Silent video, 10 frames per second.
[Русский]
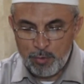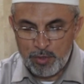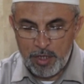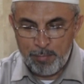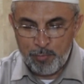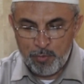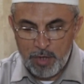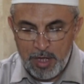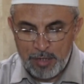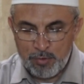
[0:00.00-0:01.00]
Он должен был
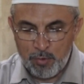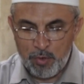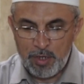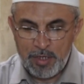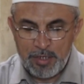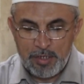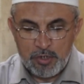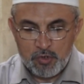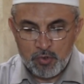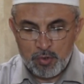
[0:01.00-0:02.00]
сказать «Коран
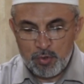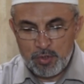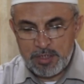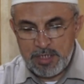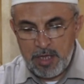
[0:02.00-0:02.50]
сотворен».